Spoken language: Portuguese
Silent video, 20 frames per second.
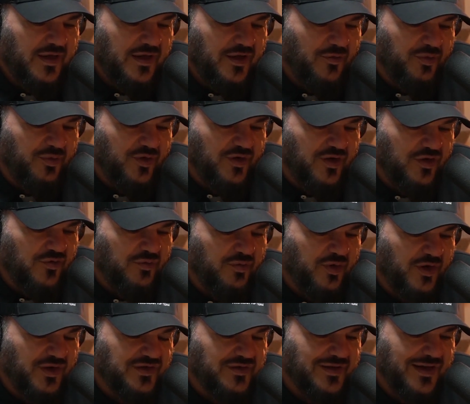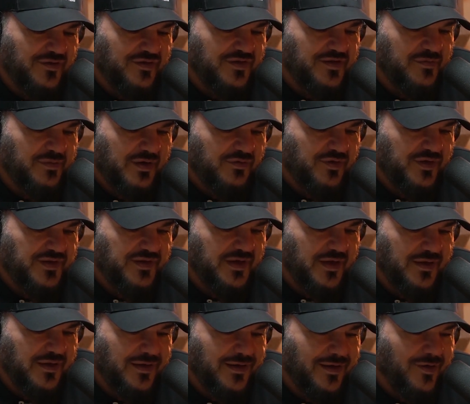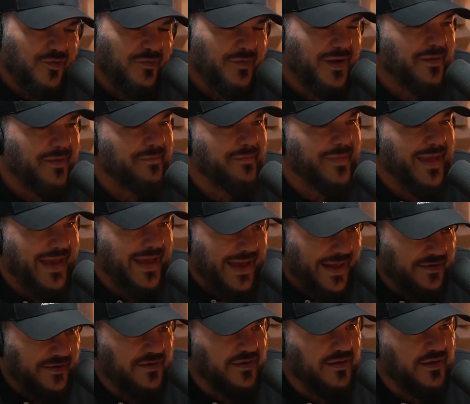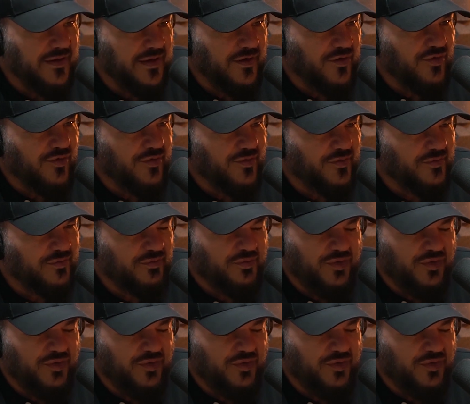Eu, eu não posso traduzir para você que é uma merda, é um.